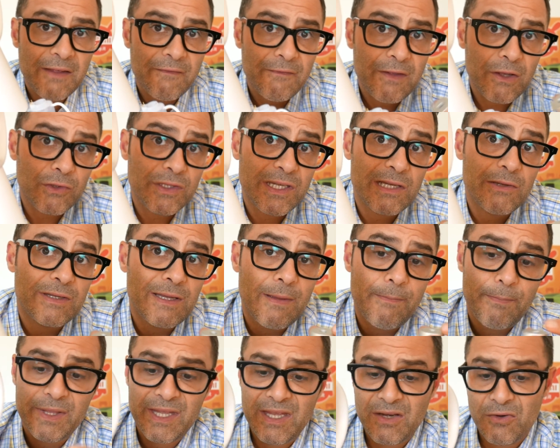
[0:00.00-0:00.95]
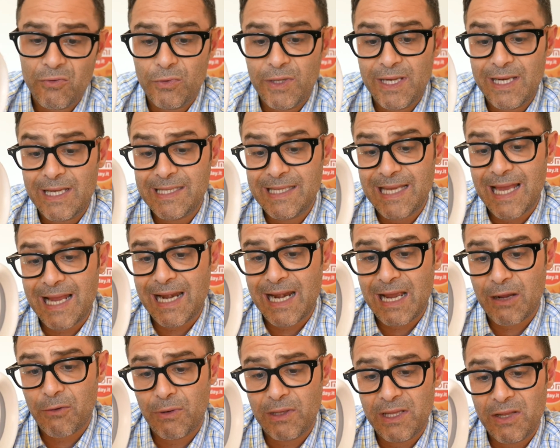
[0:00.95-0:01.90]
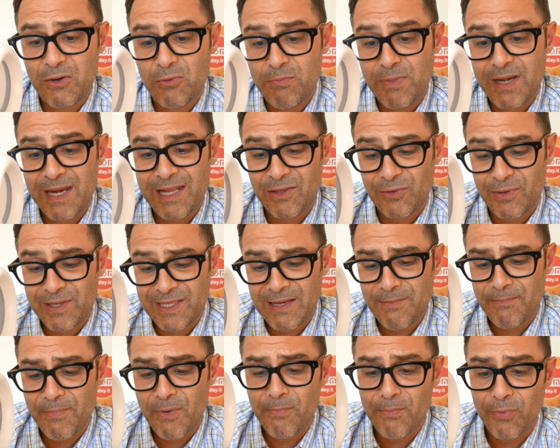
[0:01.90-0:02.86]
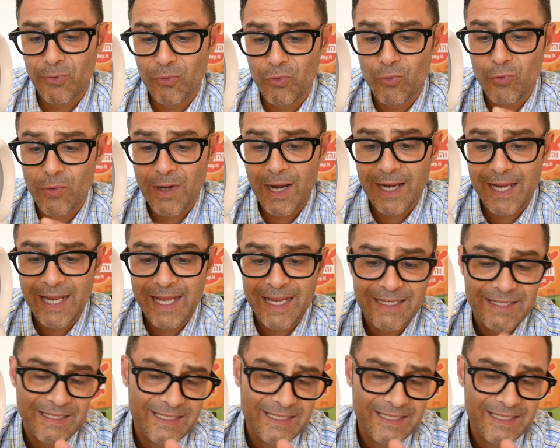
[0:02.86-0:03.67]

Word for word: vi consiglio sempre di non utilizzare l'acqua del rubinetto che è sempre un po' dura e